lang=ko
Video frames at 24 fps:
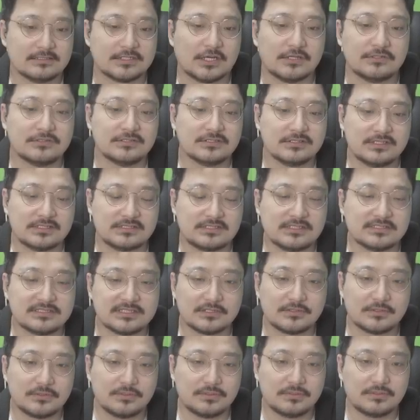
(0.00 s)
저는 근데
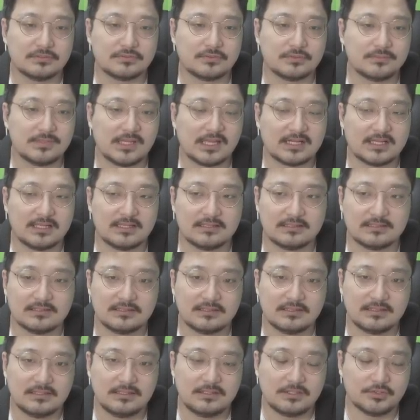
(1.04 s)
실제로 좀 약간
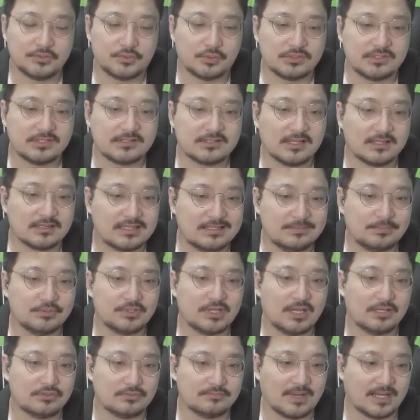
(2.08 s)
이런 독특한
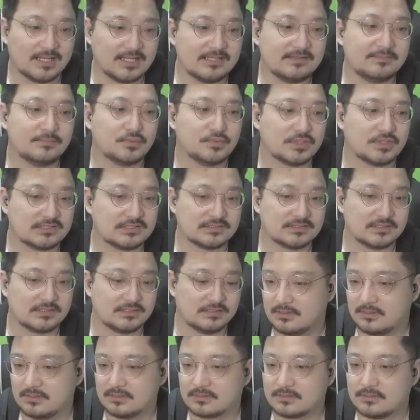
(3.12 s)
키보드가 좀 많았으면
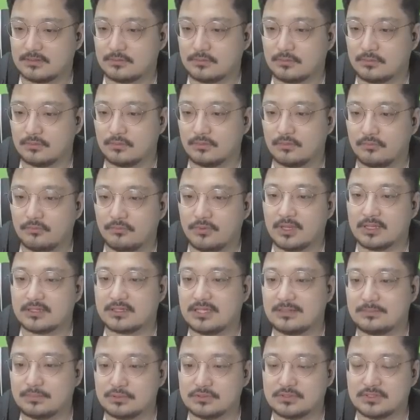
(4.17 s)
좋겠어요. 그리고 왜
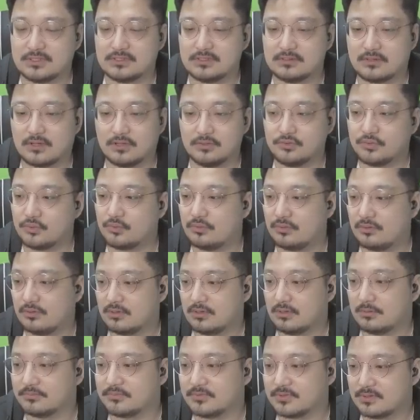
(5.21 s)
키보드에는
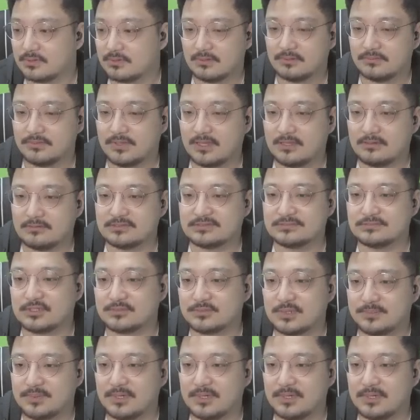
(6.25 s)
컨트롤러가 없어? 나 이거 있으면 정말